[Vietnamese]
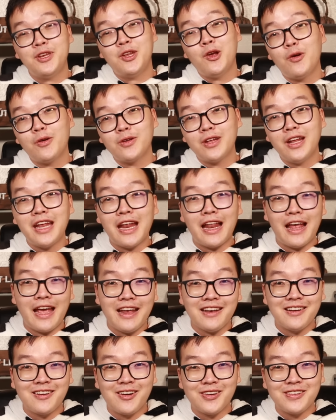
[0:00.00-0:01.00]
video đến đây là
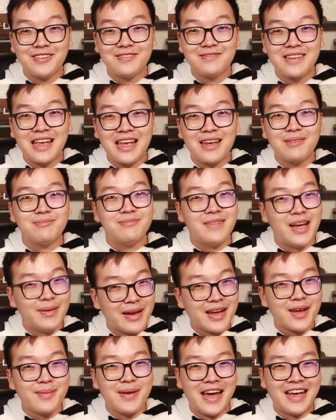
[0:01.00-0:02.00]
hết rồi bye
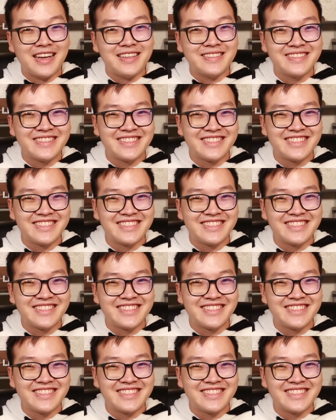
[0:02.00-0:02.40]
bye các bạn